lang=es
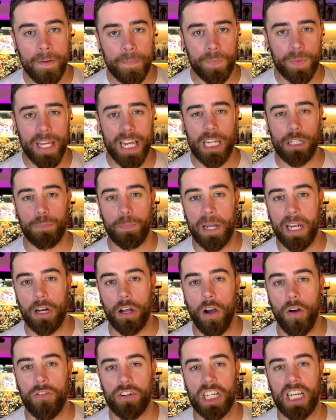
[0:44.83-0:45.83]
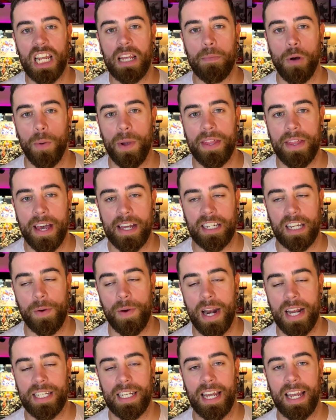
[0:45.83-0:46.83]
de spin-offs y movidas que
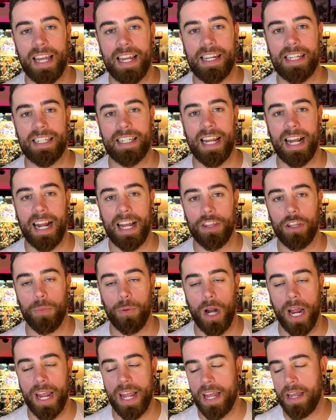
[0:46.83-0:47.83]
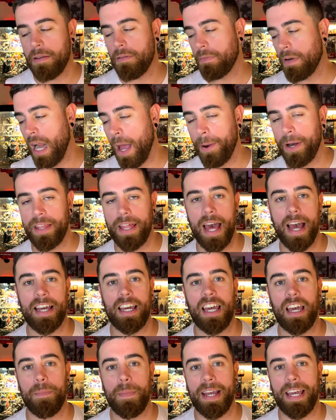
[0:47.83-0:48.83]
van a seguir sacando por ahí, la verdad
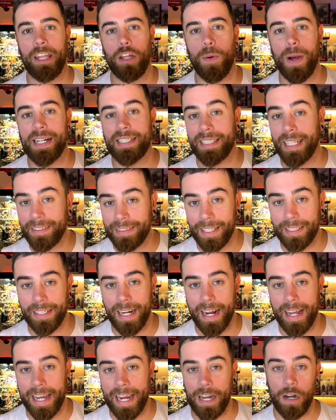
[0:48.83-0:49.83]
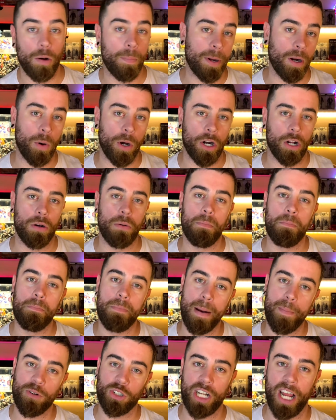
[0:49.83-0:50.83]
es que me quedo bastante tranquilo, pero bueno,
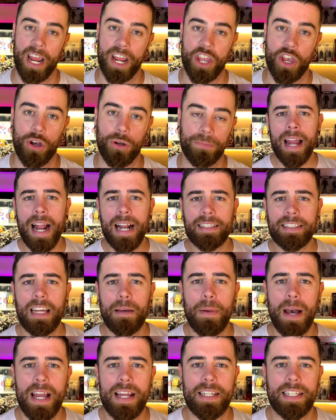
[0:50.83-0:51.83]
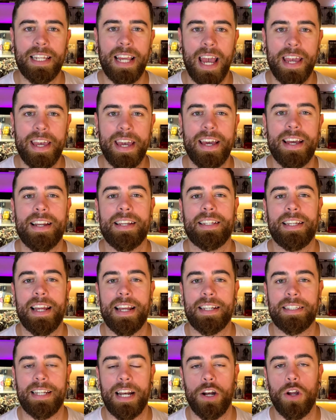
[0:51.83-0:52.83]
vamos a ello. El tema es que ayer se
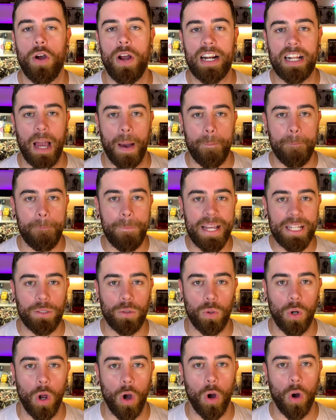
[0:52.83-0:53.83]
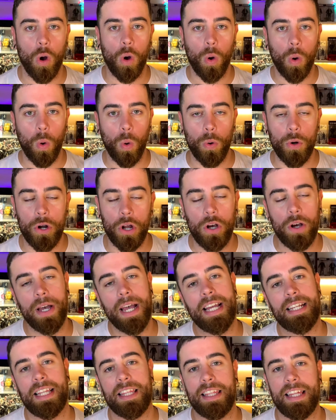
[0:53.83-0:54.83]
estrenó el capítulo 1,
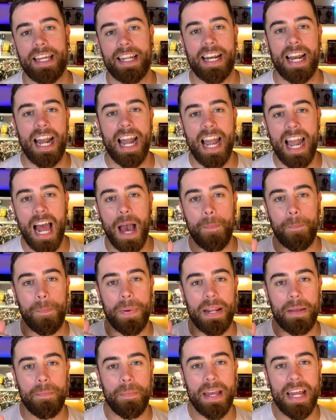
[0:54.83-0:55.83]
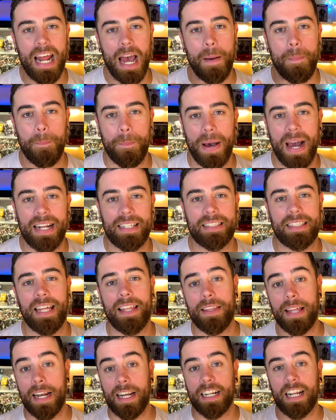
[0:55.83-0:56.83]
es decir, la primera
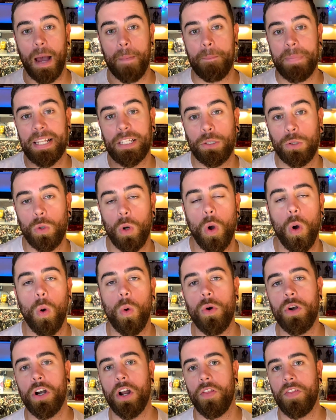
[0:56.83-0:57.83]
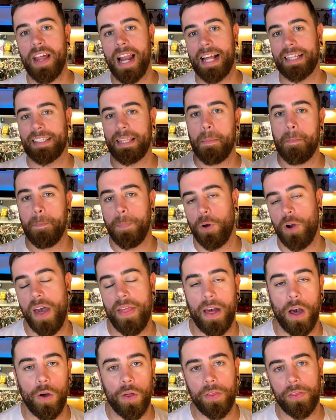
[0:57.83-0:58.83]
parte del capítulo 1 de la
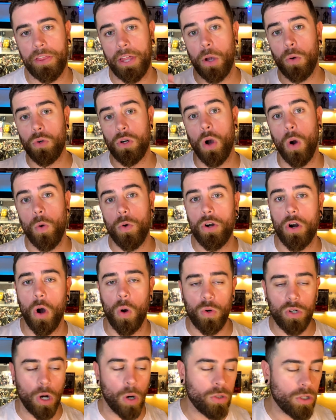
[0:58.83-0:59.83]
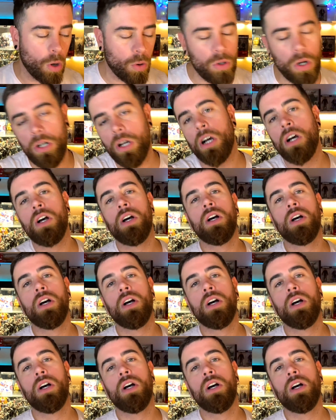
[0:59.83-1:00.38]
temporada 11, 1, 1, 1,